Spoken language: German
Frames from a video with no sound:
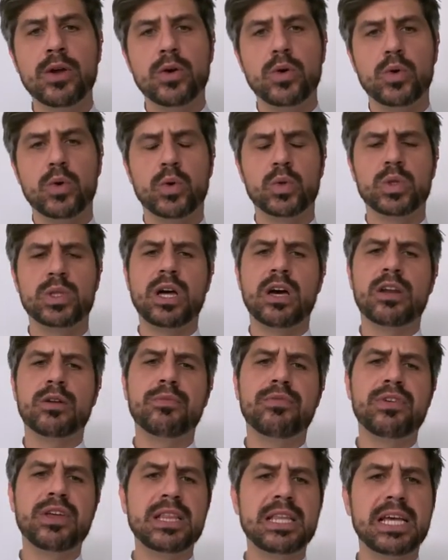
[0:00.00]
Und darum
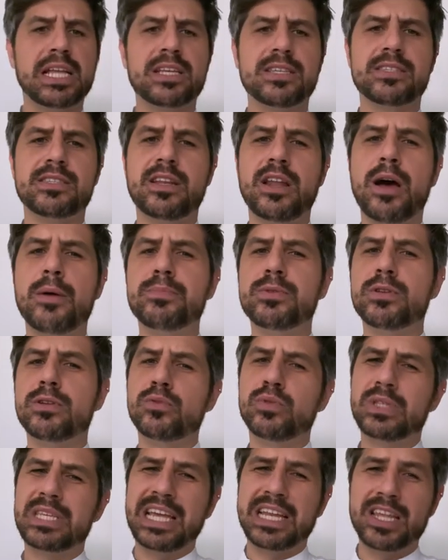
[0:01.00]
finde ich das eine
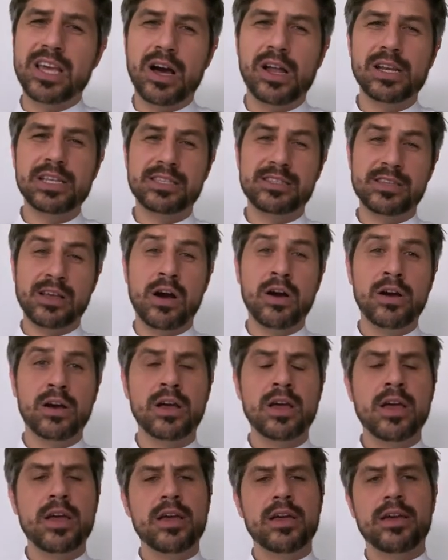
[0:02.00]
absolut geniale Sache.
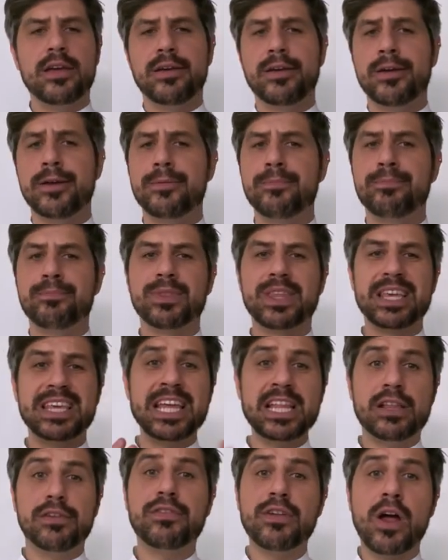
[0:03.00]
Äh,
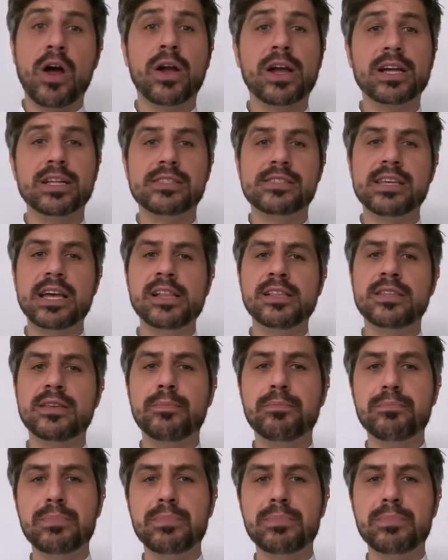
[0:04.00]
jeder Franken zählt.